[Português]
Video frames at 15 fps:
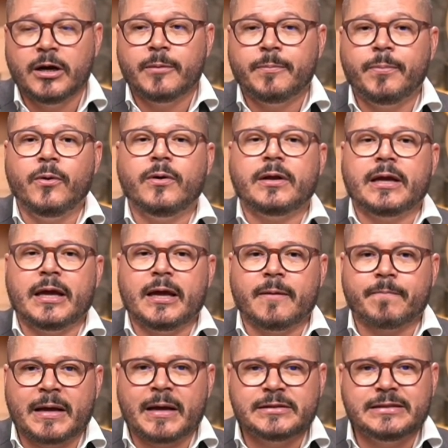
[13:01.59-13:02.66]
Porque
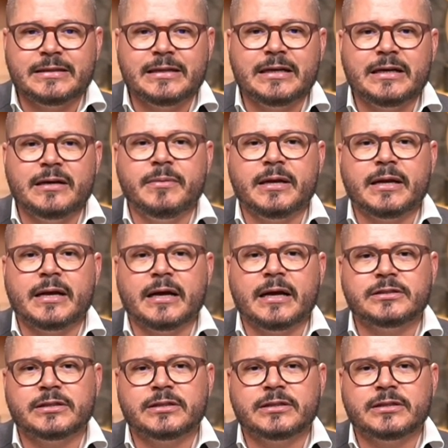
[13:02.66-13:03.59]
a dinâmica de